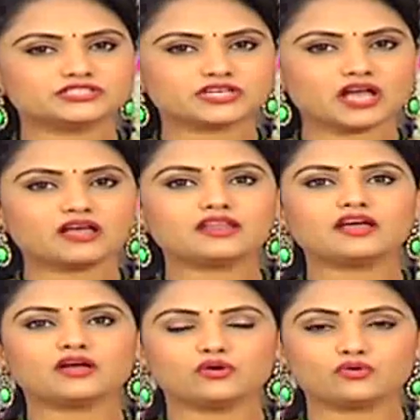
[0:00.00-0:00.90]
చాలా
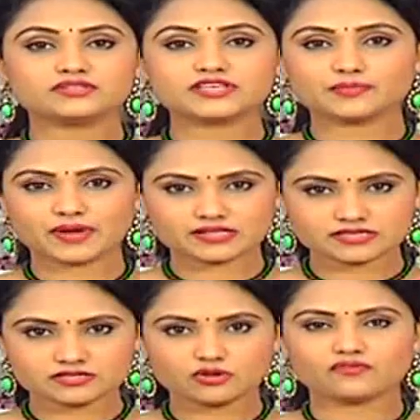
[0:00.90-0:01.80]
హోల్సేల్
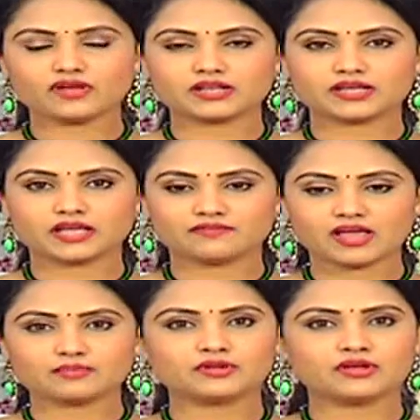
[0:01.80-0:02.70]
ప్రైజెస్లో వాళ్ళకి
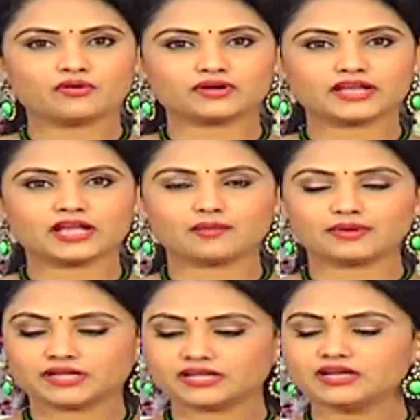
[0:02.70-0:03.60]
అవైలబుల్గా ఉంటాయి
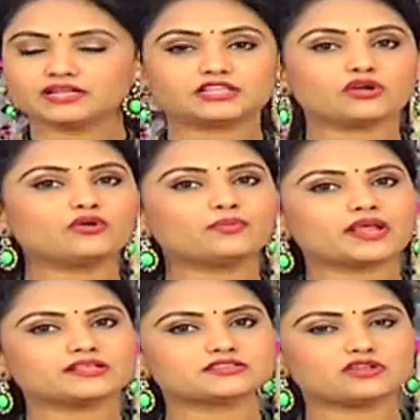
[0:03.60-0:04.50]
కాబట్టి తక్కువ
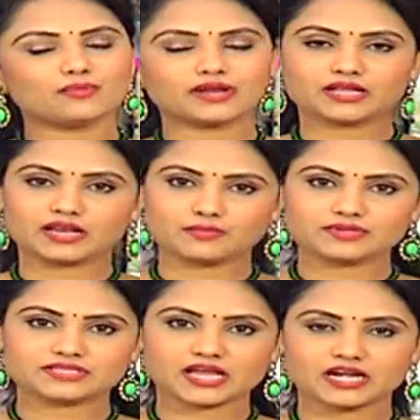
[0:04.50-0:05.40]
ప్రైజెస్లో మనకి
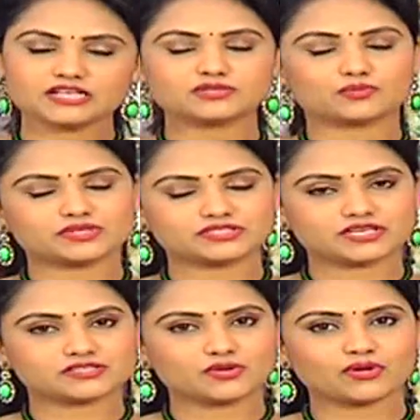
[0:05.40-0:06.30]
లభిస్తాయండి సో మిస్
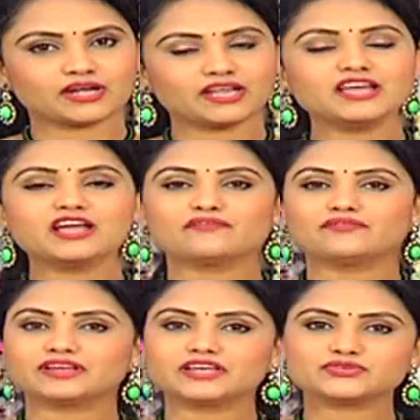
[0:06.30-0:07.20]
చేసుకోకండి
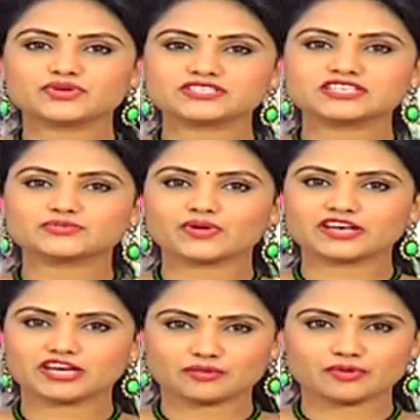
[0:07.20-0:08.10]
విఘ్నేశ్వర సిస్
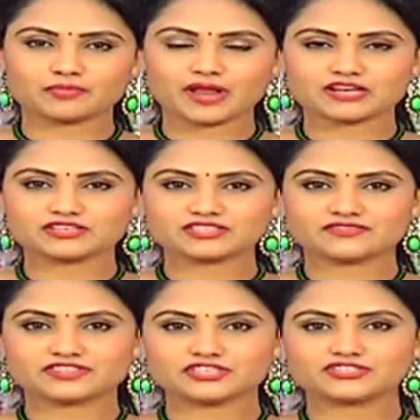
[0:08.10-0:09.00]
వారి నియర్ బై
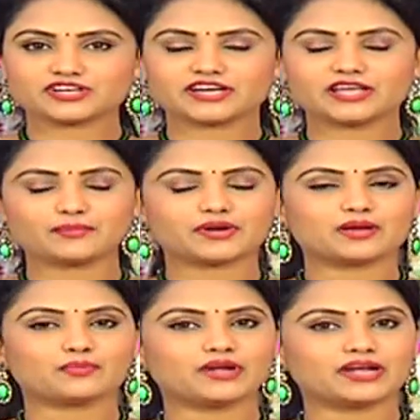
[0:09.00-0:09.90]
బ్రాంచెస్ని విజిట్ చేయండి
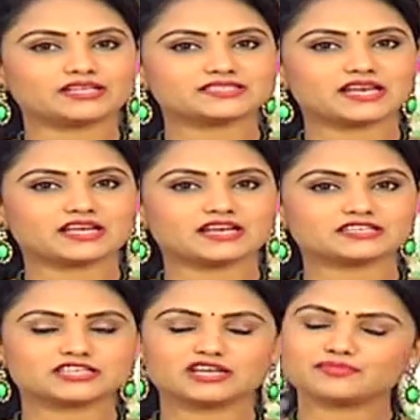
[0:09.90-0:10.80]
ఎప్పటికప్పుడు లేటెస్ట్ శారీ
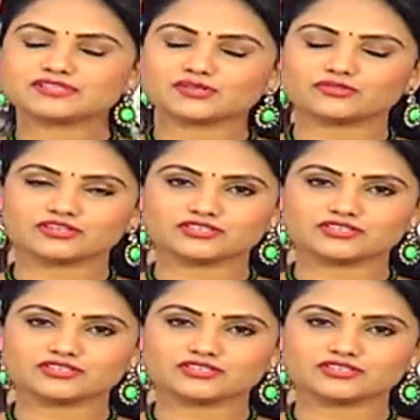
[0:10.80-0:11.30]
కలెక్షన్ని మీ సొంతం